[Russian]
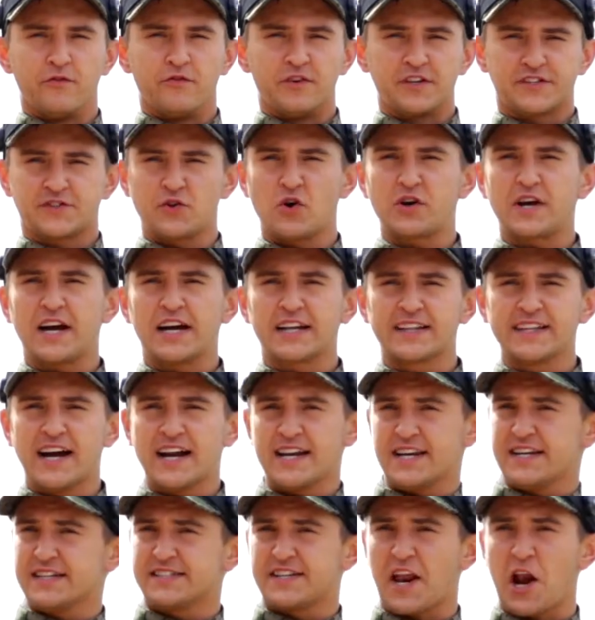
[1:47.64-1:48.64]
Высокая
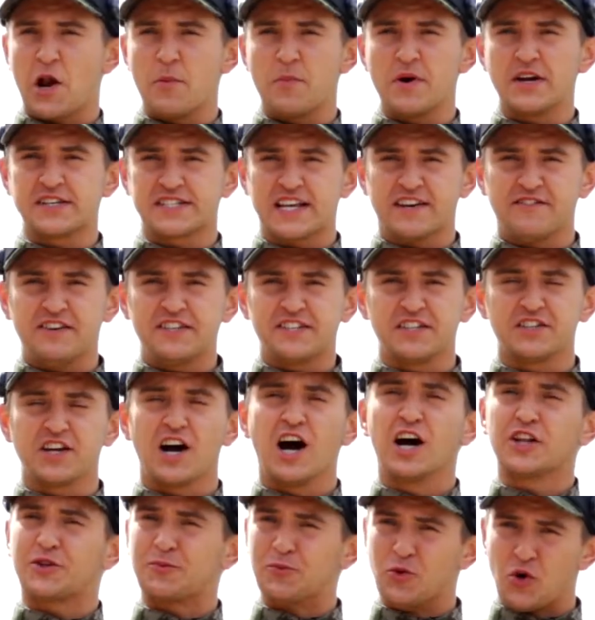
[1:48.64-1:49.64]
дальность стрельбы зависит
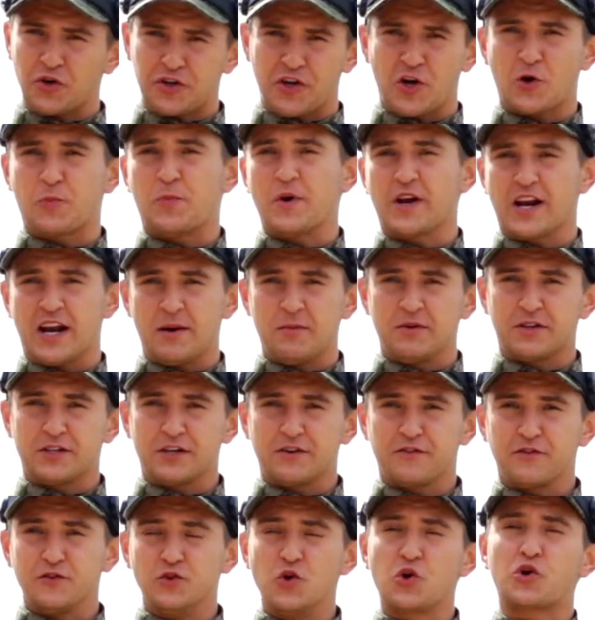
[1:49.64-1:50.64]
от многих
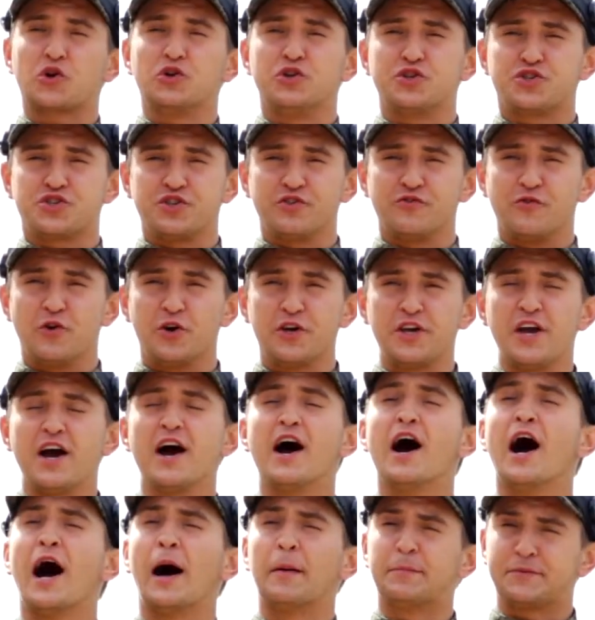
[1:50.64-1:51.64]
параметров, но ключевой –
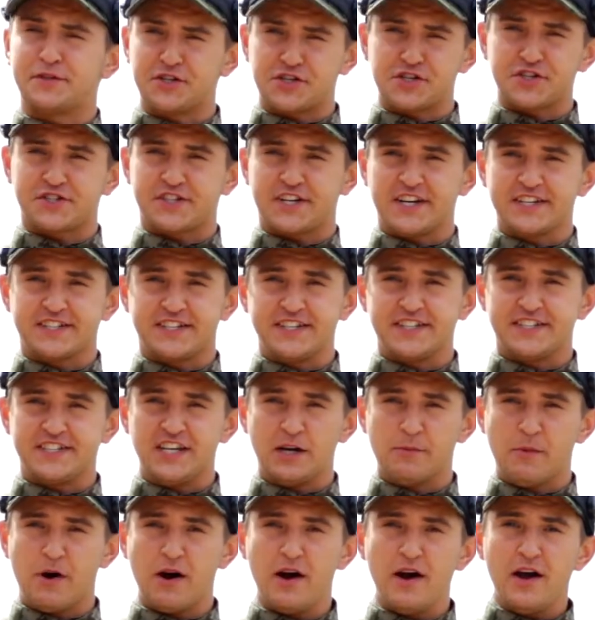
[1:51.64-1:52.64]
оптическая
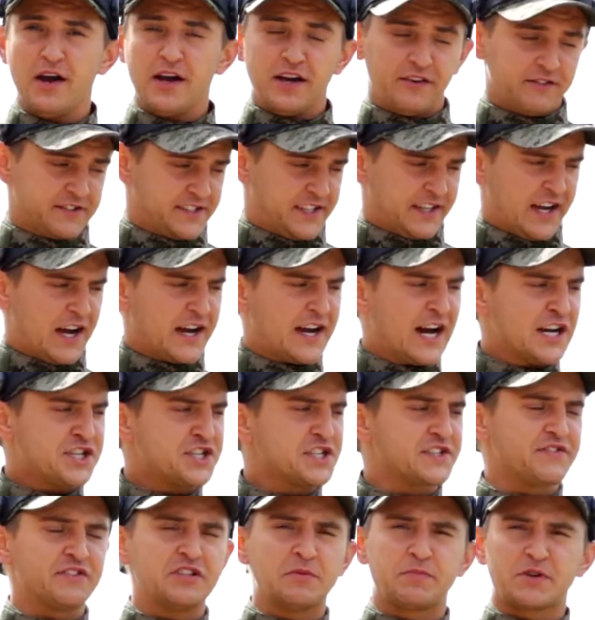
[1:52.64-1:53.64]
система.
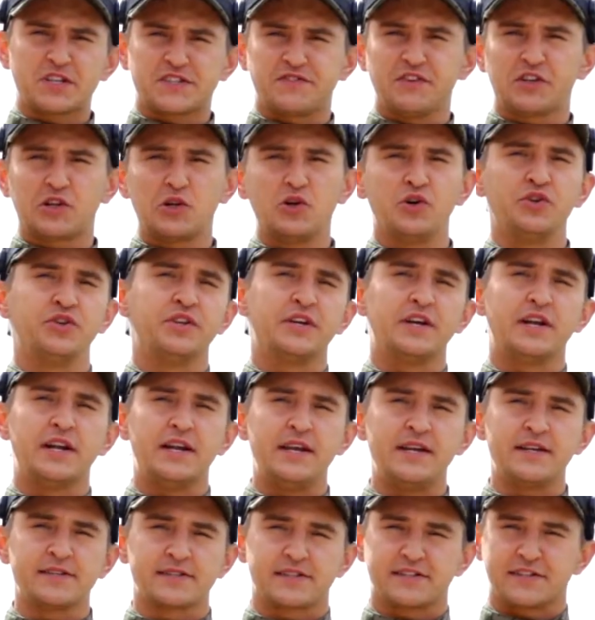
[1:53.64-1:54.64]
Высококачественные просветленные
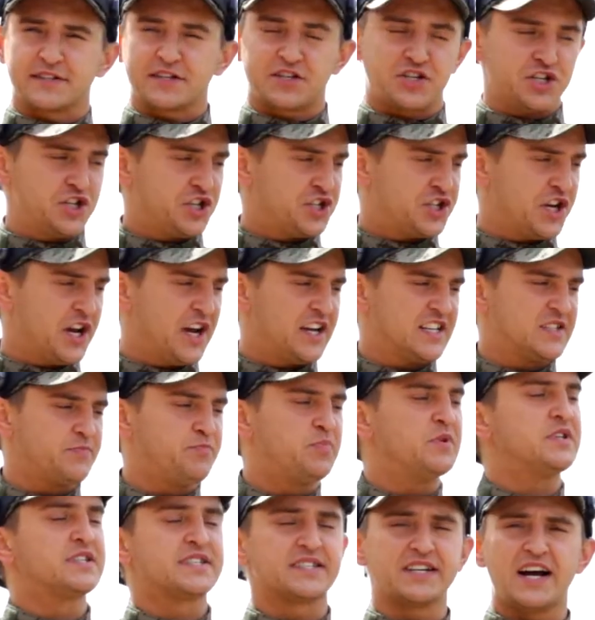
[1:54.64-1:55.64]
линзы защищает
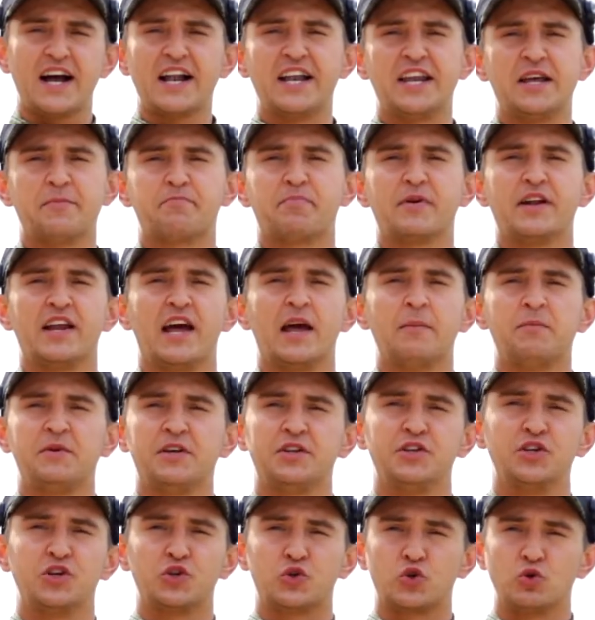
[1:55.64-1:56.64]
специальный
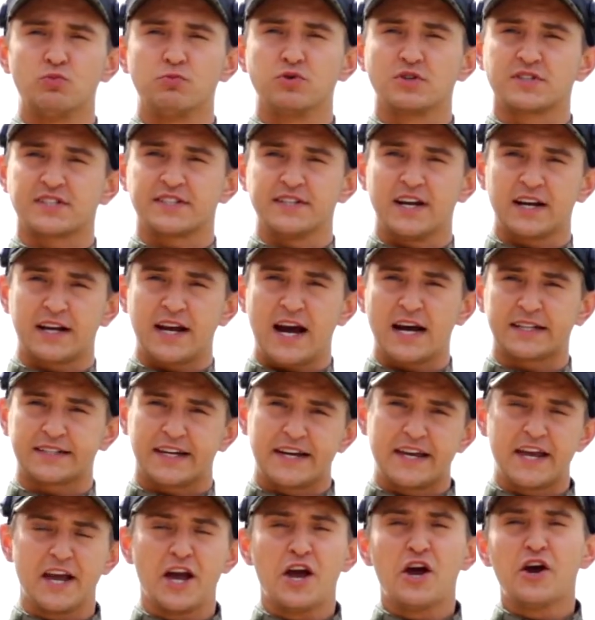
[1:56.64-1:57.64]
полиамидный тубус с
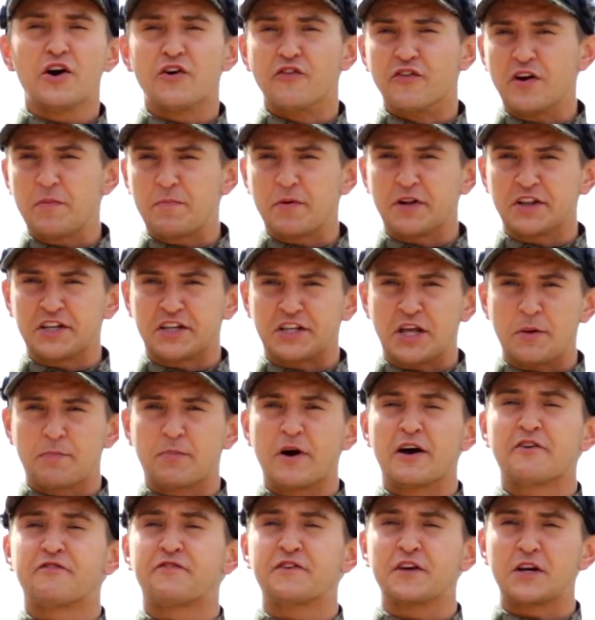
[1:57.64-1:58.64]
накаткой, выполненный
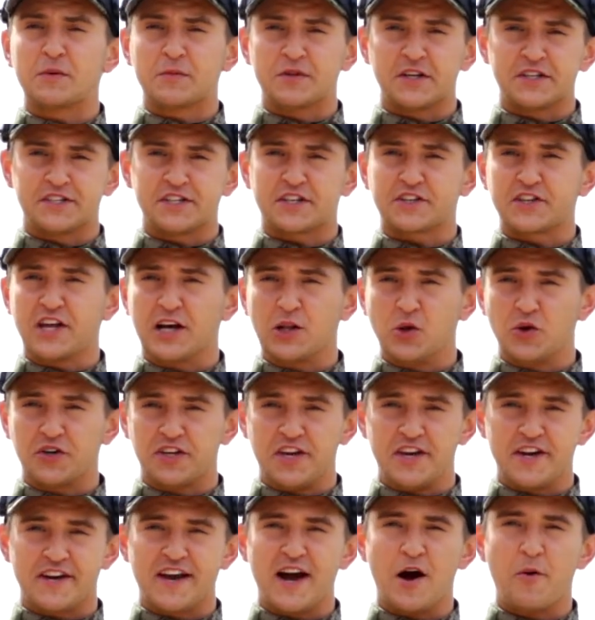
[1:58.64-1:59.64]
по фирменной
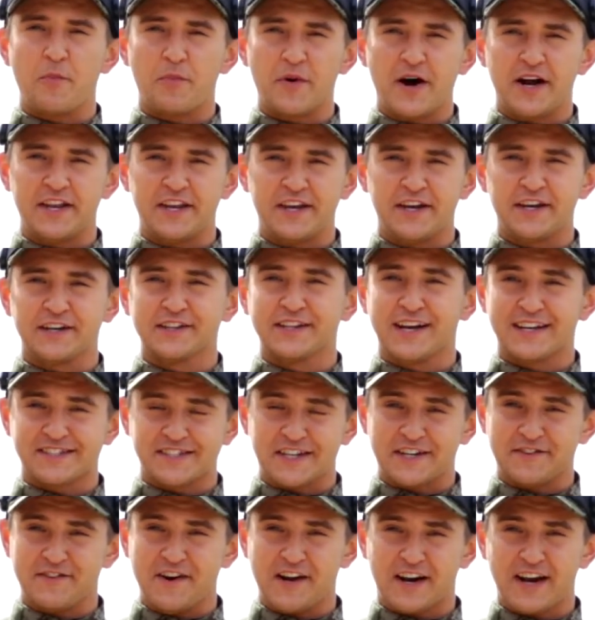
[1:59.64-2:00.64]
технологии компании
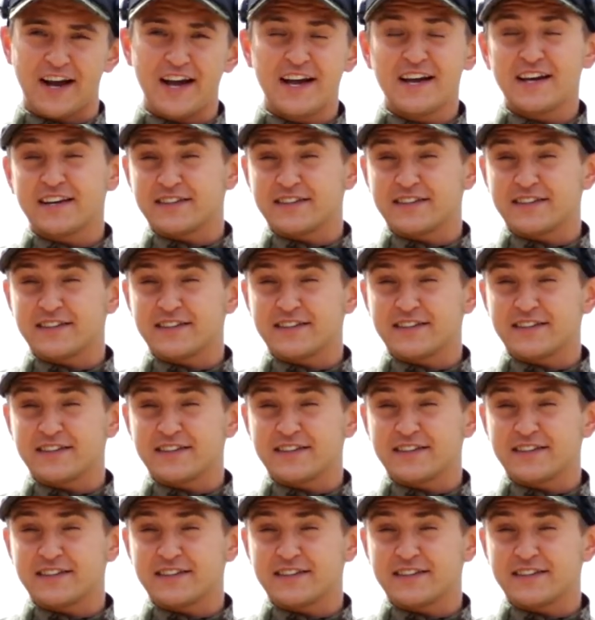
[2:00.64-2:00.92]
LaserVar.